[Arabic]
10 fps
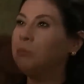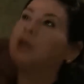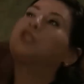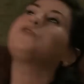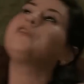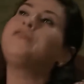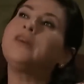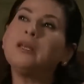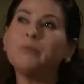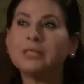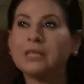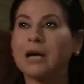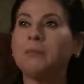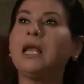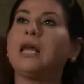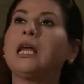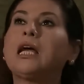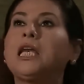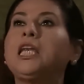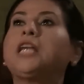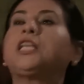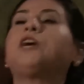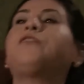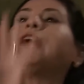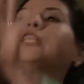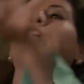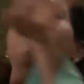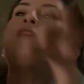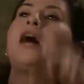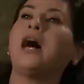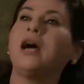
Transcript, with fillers: ما تشوف الفيلم متكملة الله يخليك تكفى تكفى